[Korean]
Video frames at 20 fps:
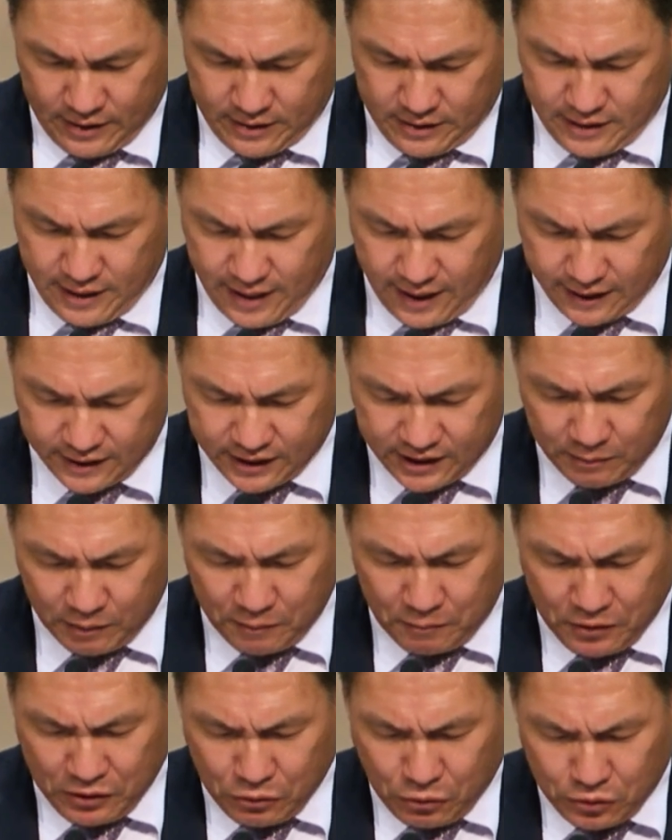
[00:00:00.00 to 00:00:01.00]
자, 집이
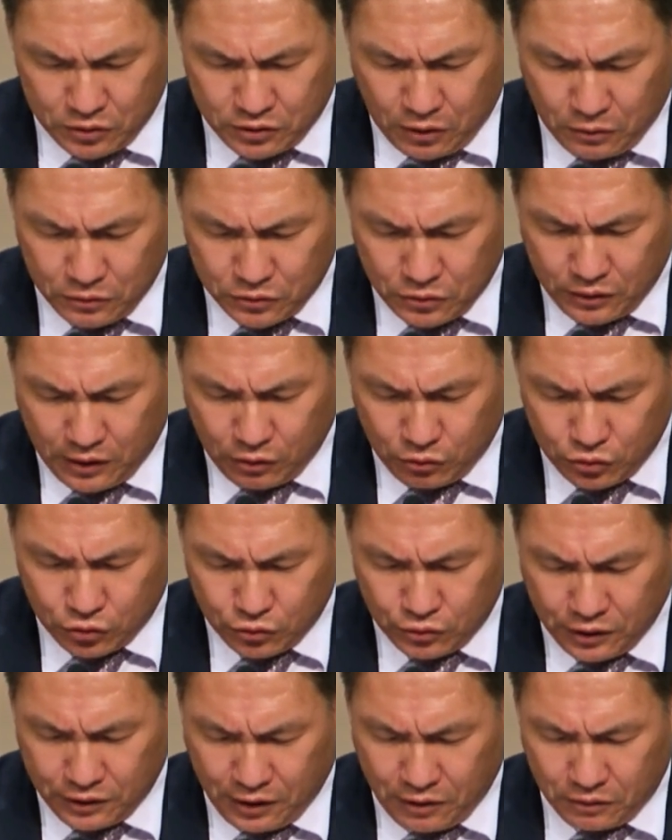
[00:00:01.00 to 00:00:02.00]
비고 청소되고
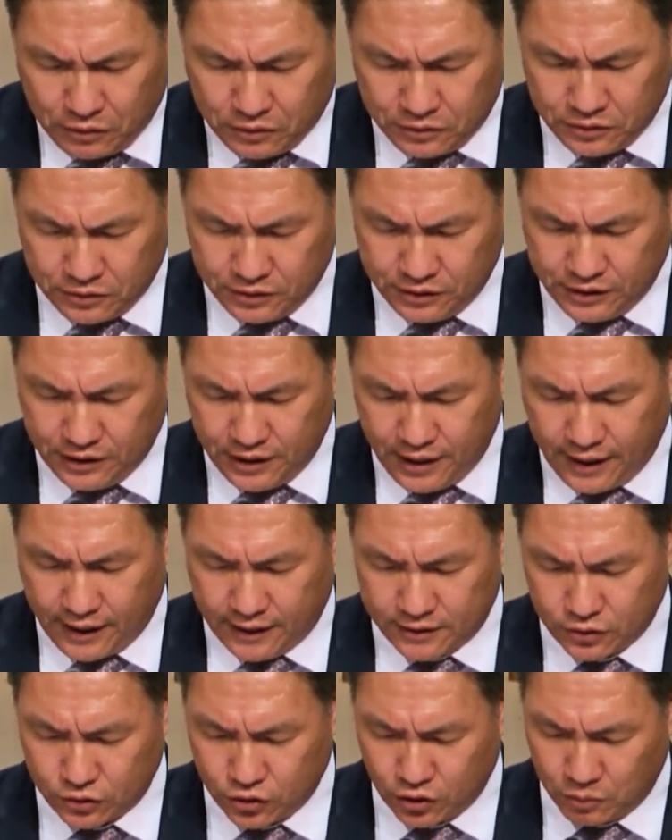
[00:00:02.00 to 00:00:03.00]
수리되었군을, 이에
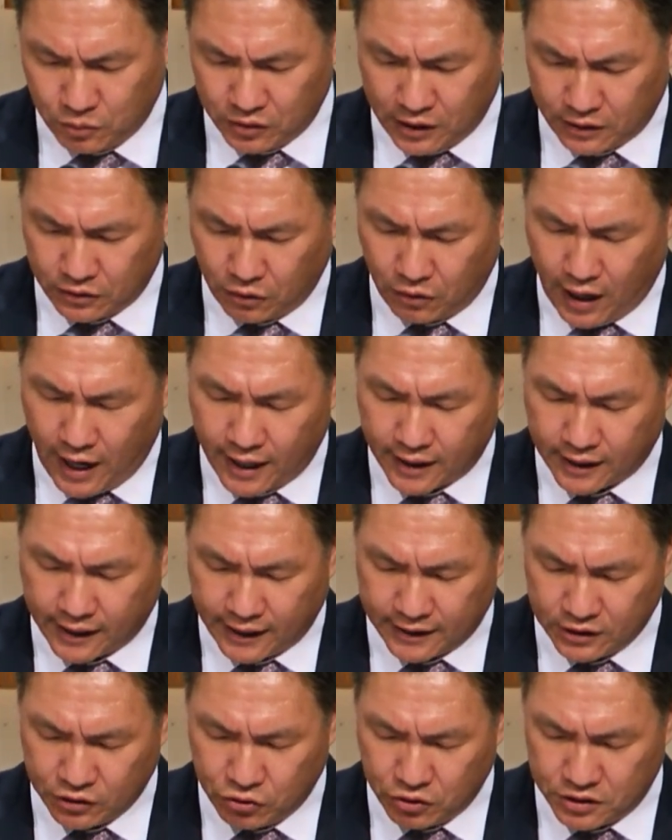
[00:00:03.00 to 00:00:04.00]
가서 저보다 더
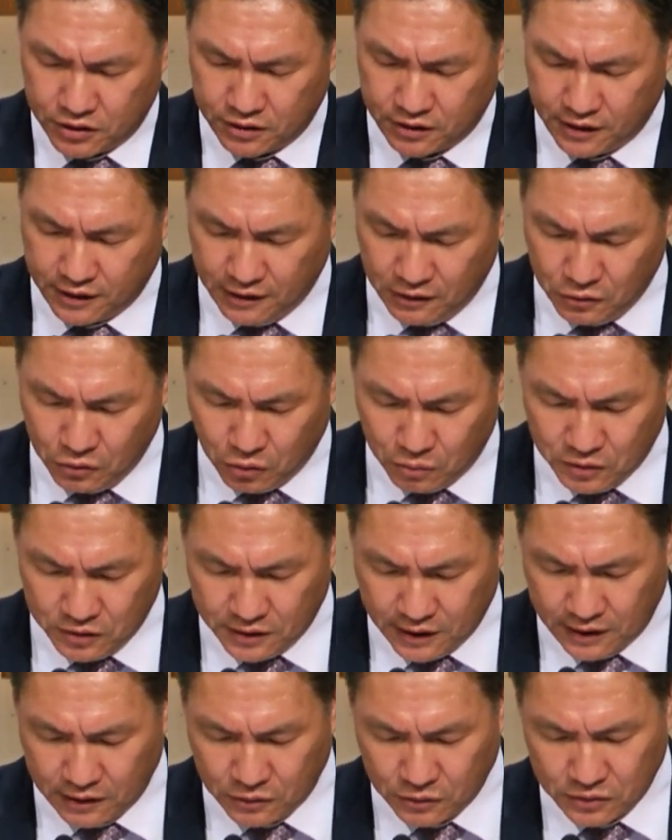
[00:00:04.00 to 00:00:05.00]
악한 귀신 일곱을
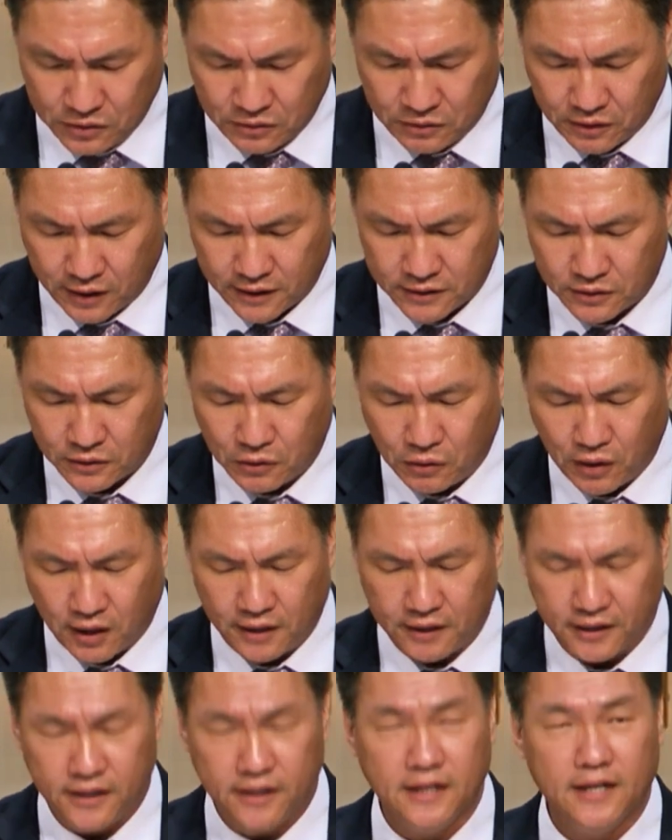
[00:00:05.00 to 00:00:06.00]
데리고 들어가서
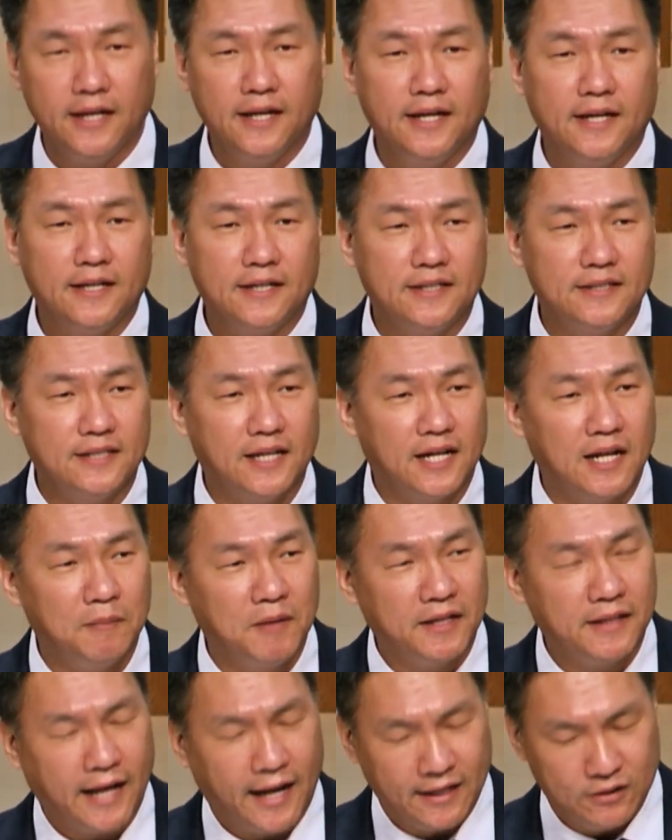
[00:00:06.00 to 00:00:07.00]
거하니 그
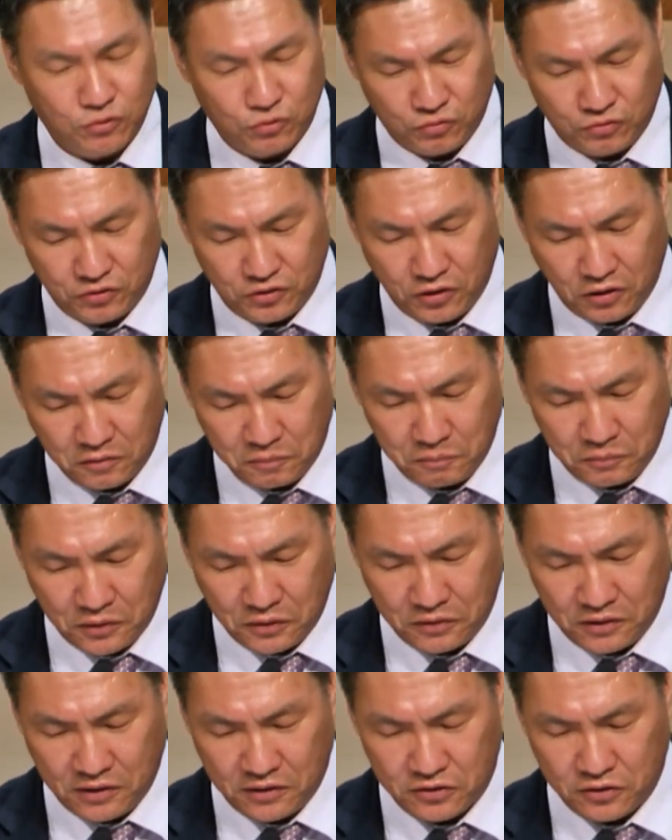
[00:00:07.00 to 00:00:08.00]
사람의 나중
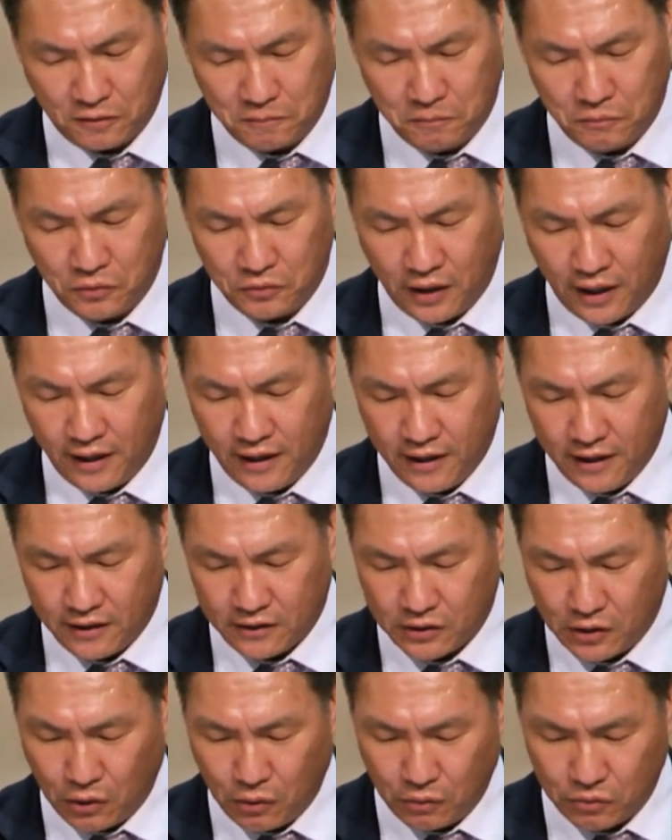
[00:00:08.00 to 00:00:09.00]
형편이 전보다
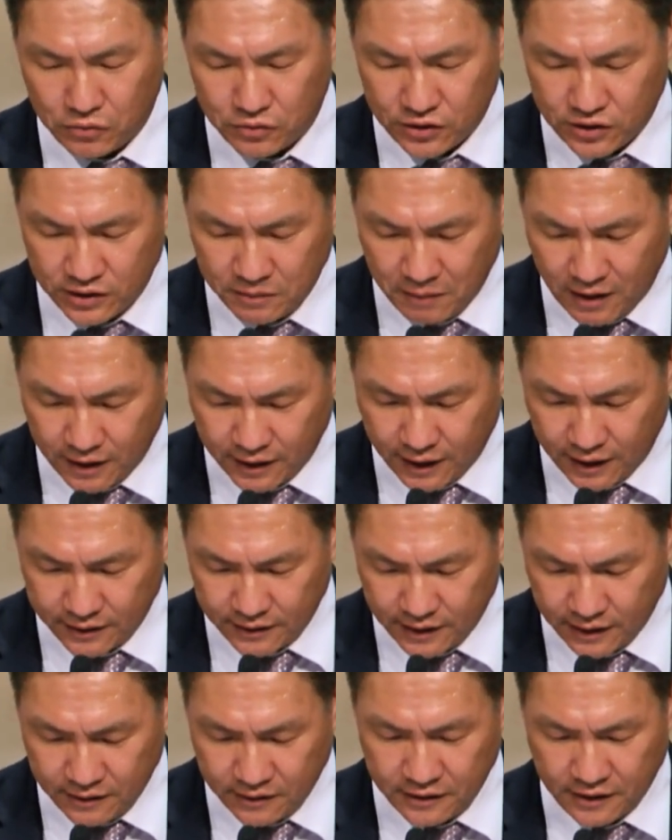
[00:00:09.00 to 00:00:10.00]
더욱 심하게
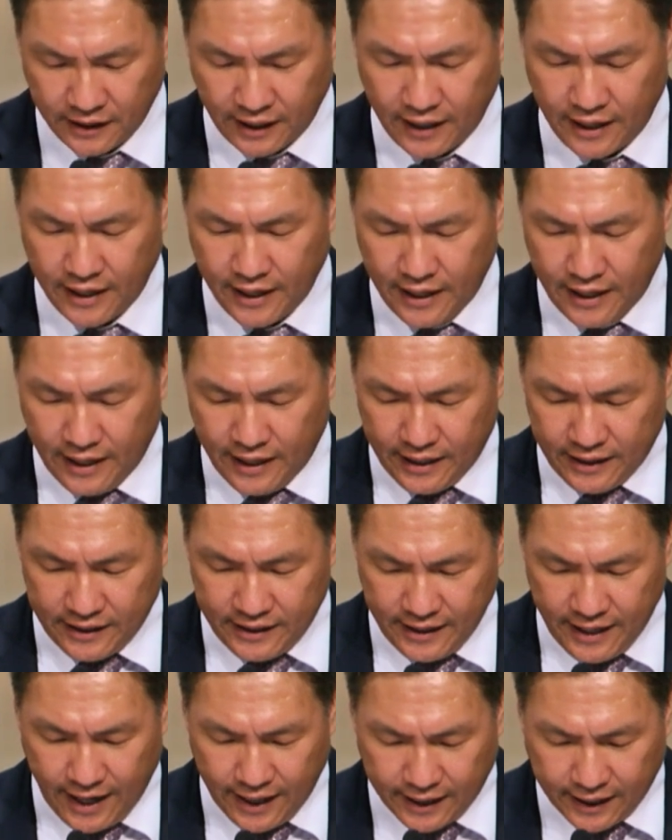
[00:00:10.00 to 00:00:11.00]
되느니라.
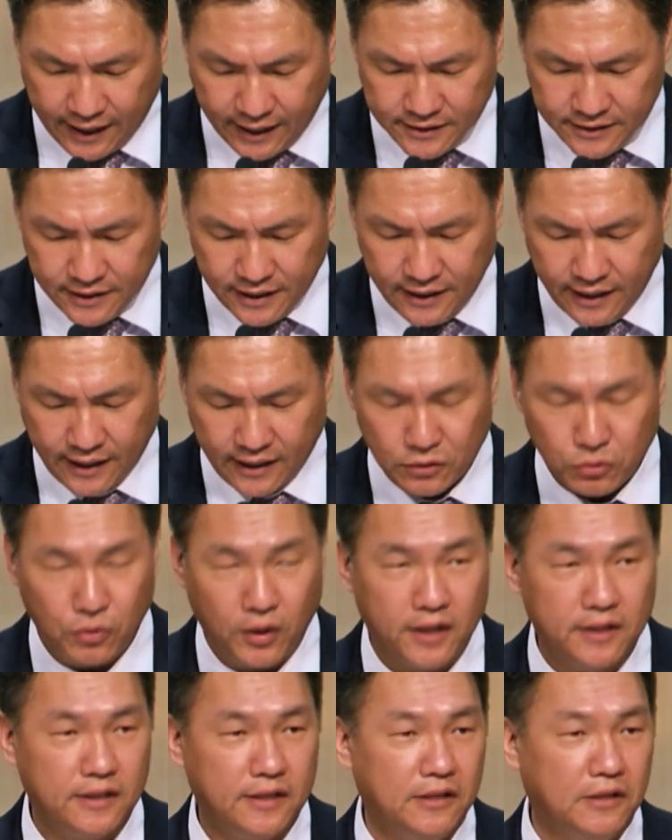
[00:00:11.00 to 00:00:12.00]
이 악한 세대가
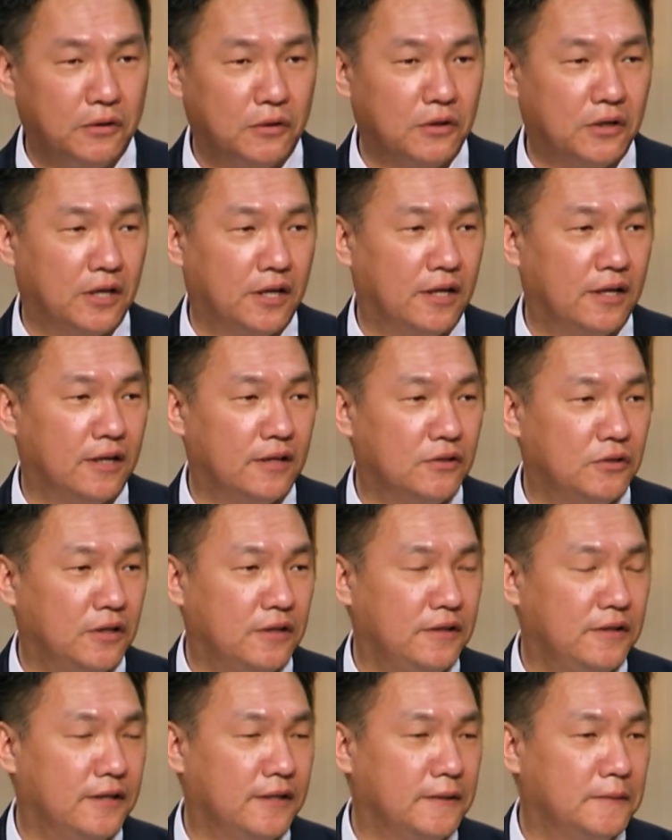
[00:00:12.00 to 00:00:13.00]
또한 이렇게
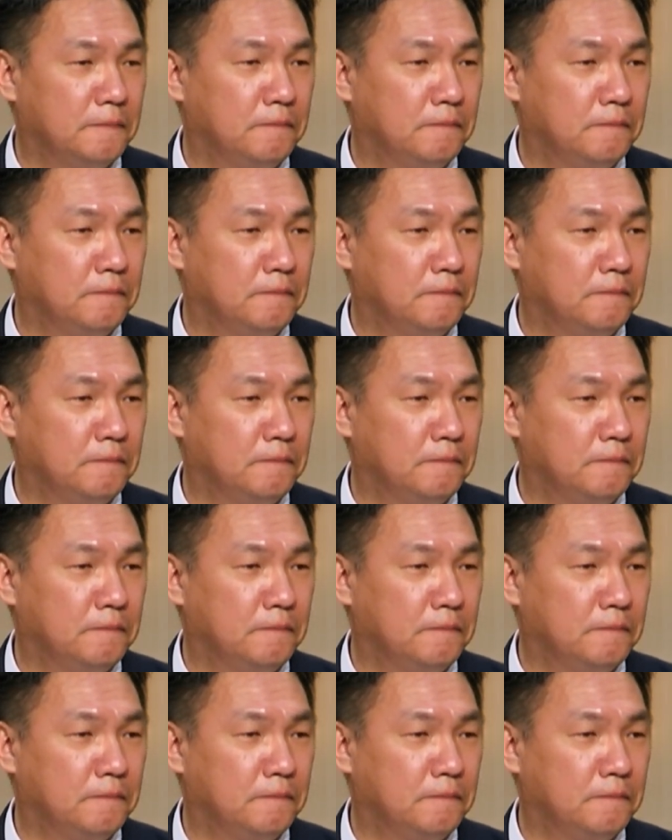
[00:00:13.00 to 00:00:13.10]
되리라.